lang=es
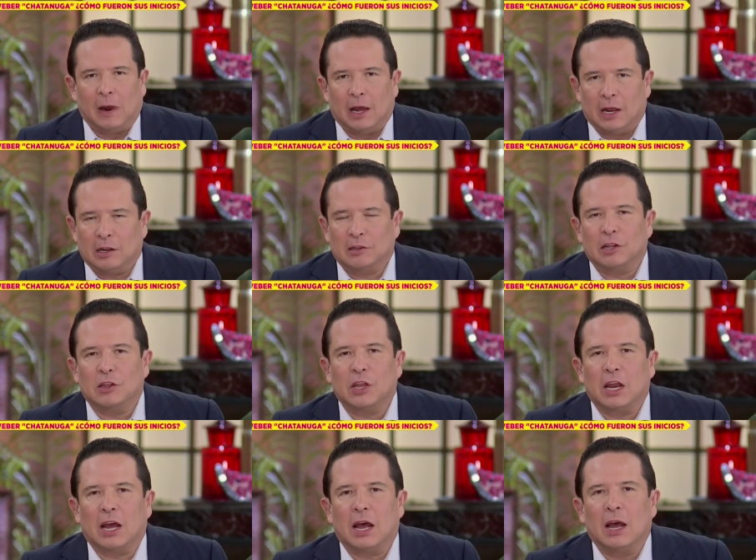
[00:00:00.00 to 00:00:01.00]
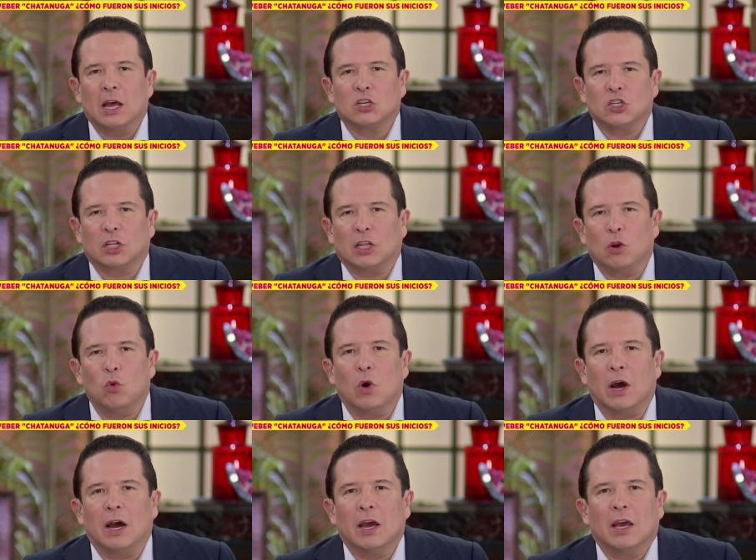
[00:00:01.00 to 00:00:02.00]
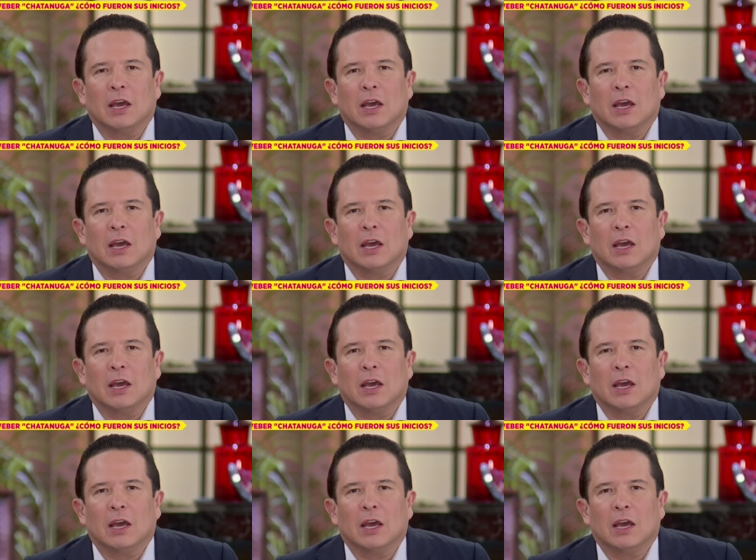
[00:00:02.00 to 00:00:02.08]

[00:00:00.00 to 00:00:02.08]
En esta entrega, Chatanuga